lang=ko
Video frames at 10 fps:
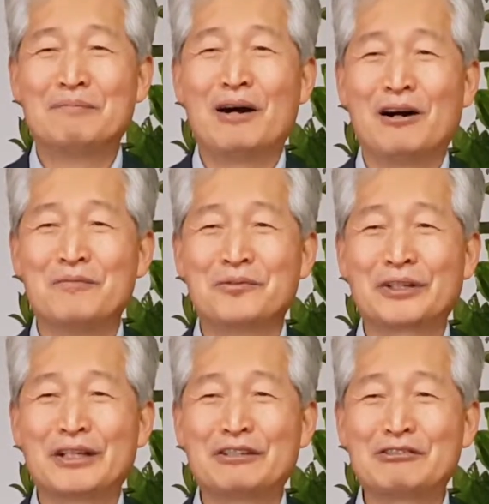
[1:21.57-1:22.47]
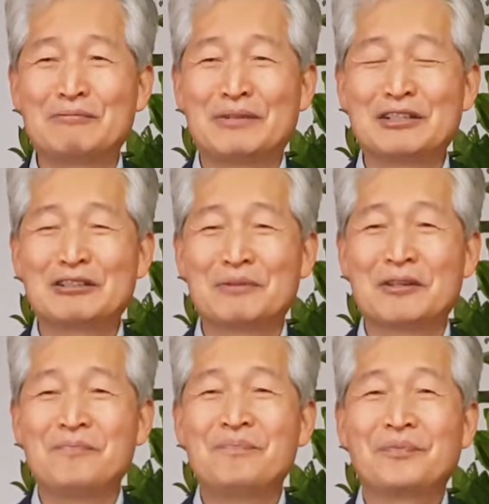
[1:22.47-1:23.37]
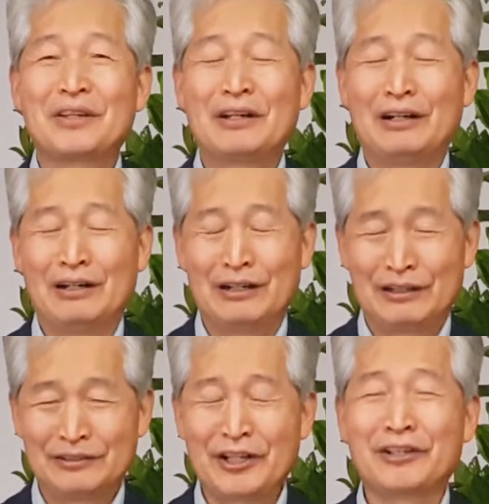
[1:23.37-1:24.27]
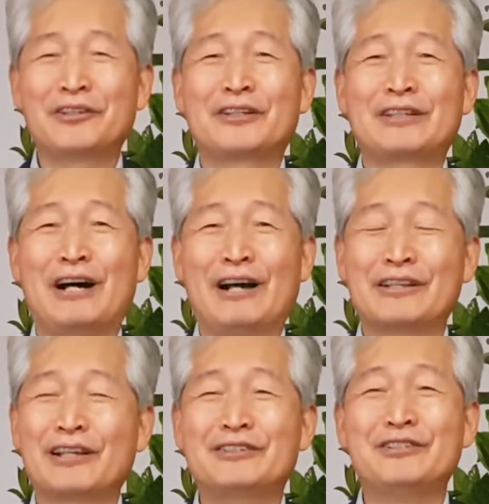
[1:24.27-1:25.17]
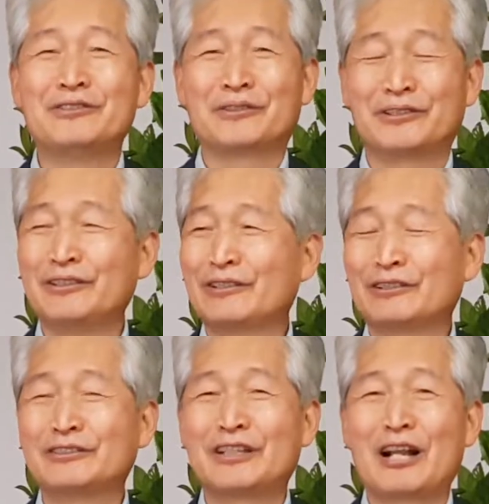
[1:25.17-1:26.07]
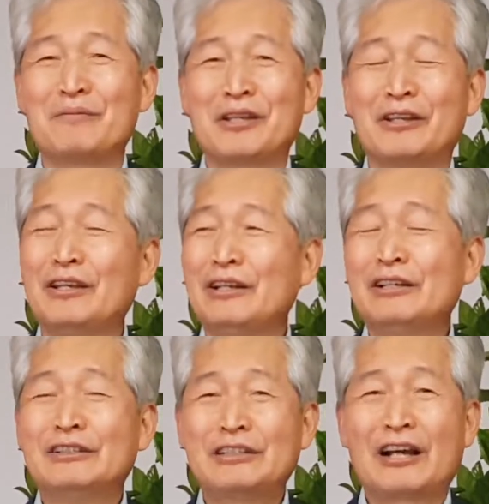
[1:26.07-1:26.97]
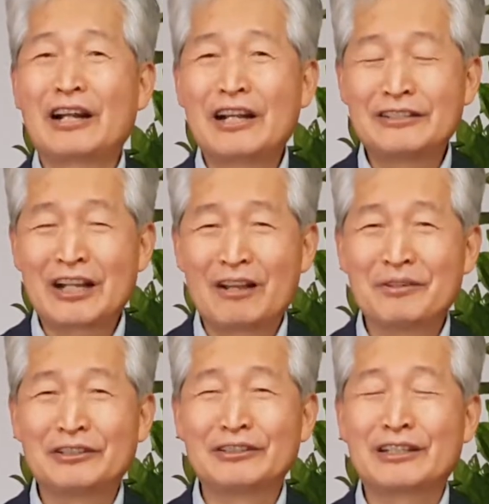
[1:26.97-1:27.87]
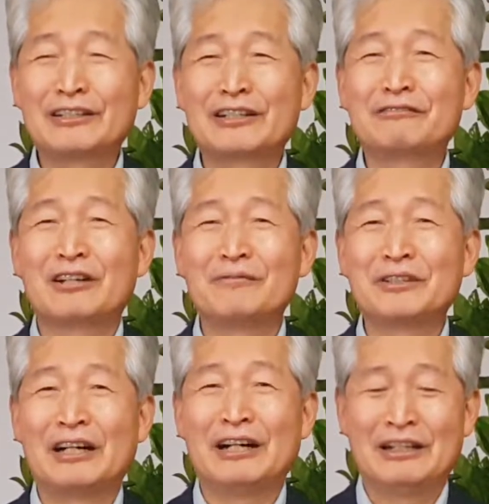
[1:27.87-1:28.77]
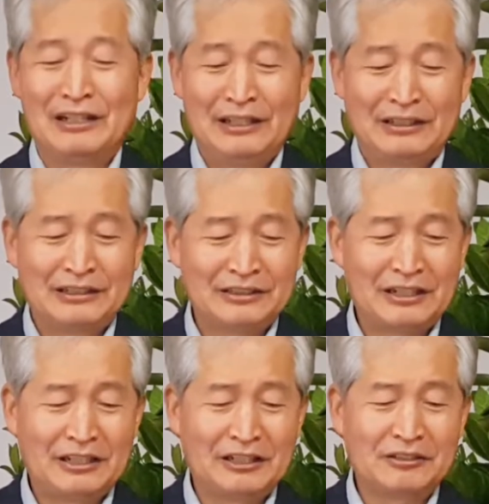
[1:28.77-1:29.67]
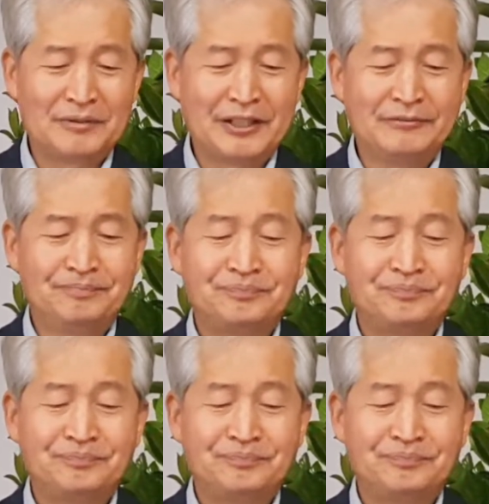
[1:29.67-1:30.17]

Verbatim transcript: 마음속에 예수님 말씀이 아, 새겨졌다. 이게 진정으로 듣는 거. 그 사람이 살아난 사람인 것을 깨닫기 원합니다. 그 다음에